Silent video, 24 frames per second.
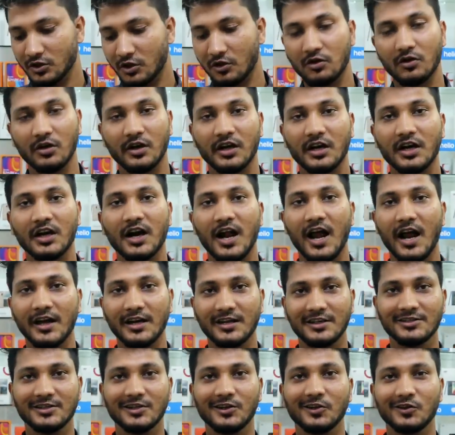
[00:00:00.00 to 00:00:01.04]
যখন এটা
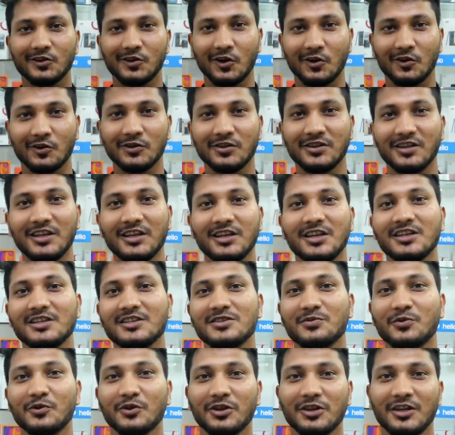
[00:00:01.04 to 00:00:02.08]
রানিং ছিল তখন 30
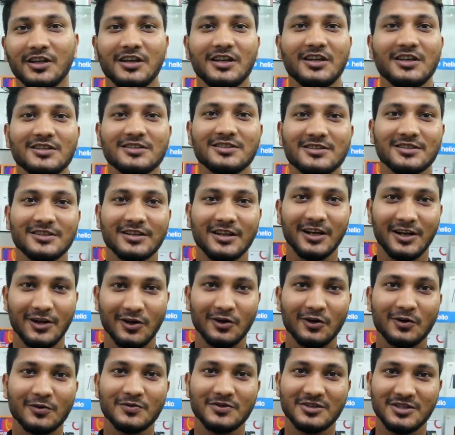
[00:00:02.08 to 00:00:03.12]
32
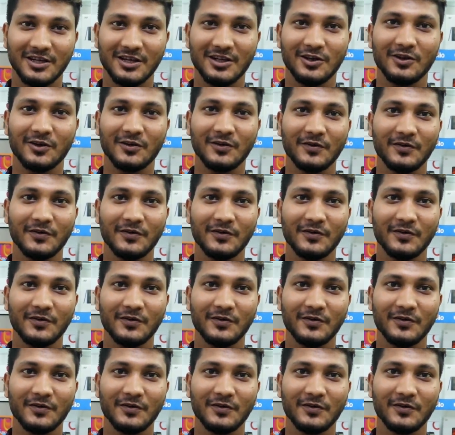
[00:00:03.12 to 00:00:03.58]
এরকম ছিল